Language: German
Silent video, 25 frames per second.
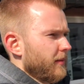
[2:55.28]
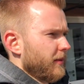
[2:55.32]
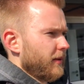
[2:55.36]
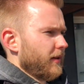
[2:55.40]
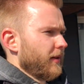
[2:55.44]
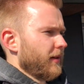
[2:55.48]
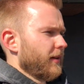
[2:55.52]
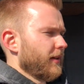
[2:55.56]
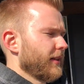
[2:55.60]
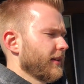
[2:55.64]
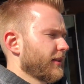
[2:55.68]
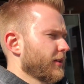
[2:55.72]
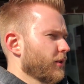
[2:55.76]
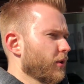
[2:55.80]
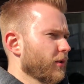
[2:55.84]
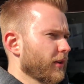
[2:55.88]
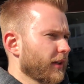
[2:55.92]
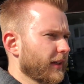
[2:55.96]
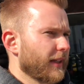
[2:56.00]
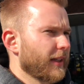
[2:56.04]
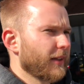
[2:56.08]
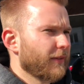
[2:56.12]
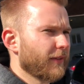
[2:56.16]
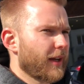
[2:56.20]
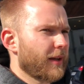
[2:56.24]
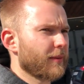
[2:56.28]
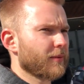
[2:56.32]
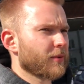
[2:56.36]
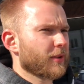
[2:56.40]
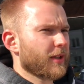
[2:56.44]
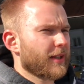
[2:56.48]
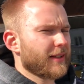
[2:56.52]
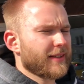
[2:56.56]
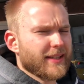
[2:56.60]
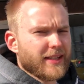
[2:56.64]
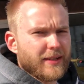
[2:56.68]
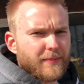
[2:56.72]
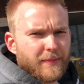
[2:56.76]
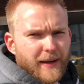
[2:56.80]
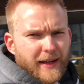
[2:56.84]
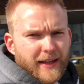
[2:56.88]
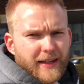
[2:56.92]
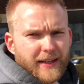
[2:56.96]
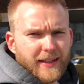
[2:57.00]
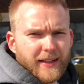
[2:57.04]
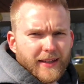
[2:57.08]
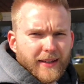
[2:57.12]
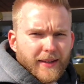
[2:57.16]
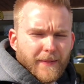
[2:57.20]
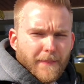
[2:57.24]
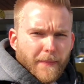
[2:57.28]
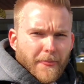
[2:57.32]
äh, ich korrigiere, wir haben sogar zwei